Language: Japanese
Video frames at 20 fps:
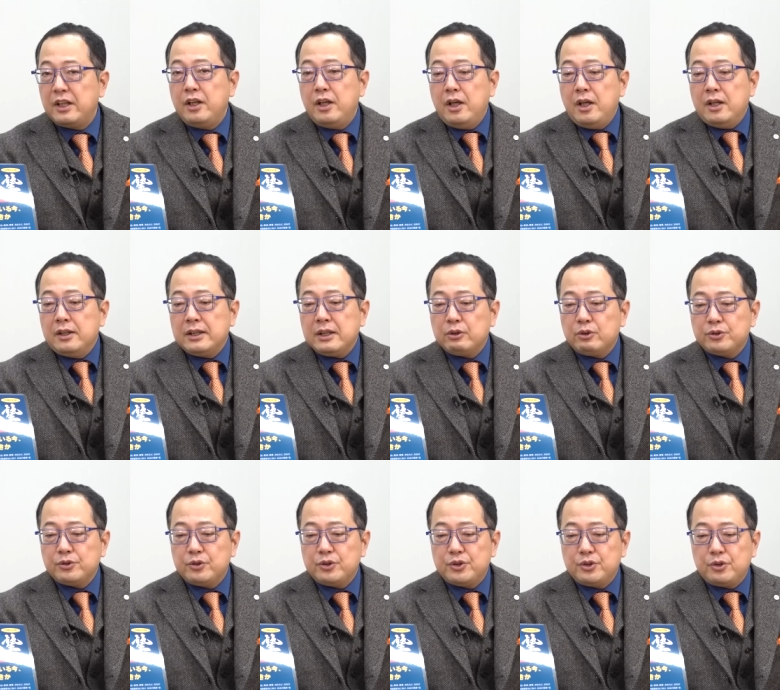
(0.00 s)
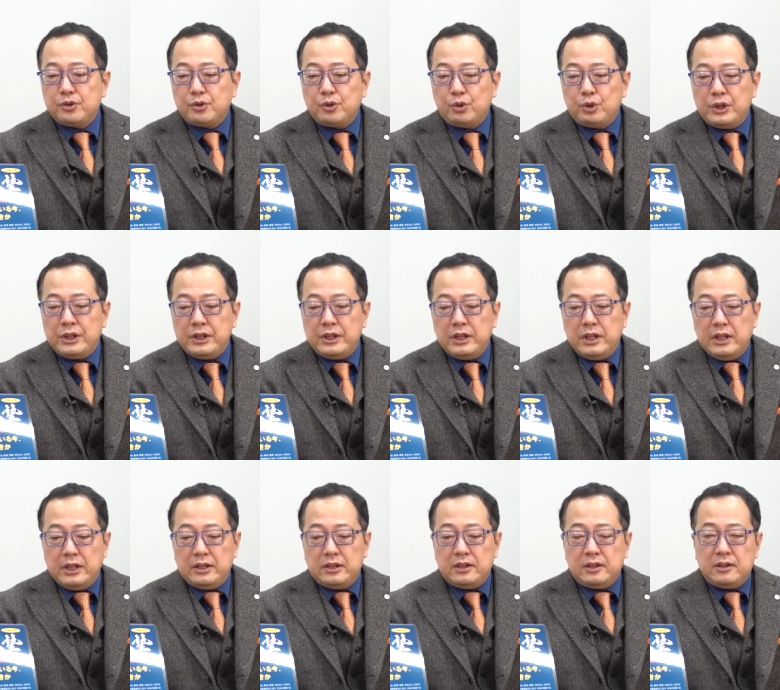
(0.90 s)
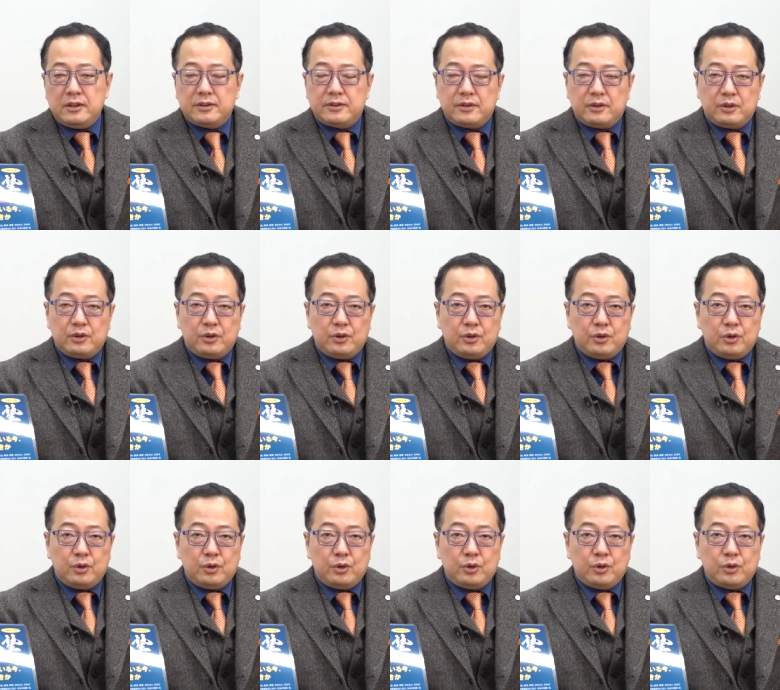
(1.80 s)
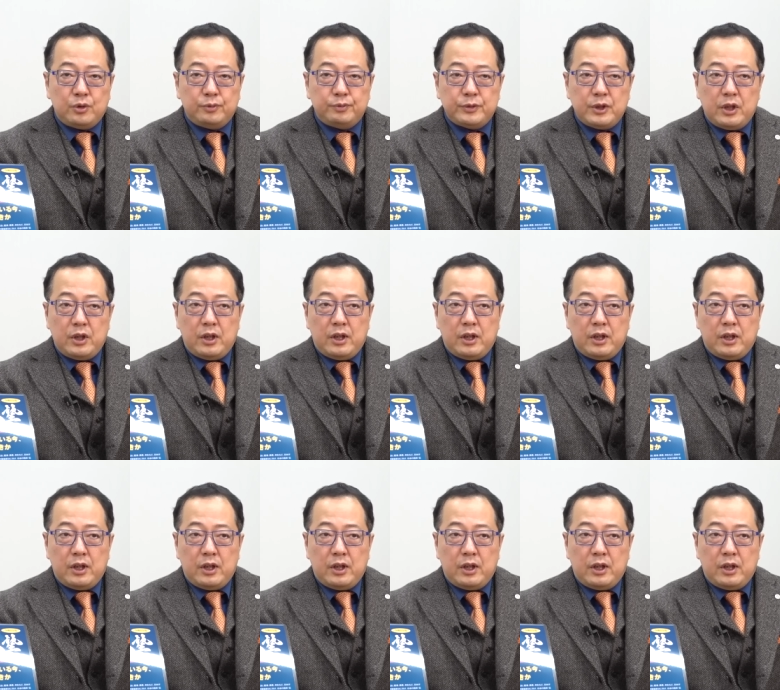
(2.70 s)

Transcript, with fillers: はい、だからご存知の通り、その、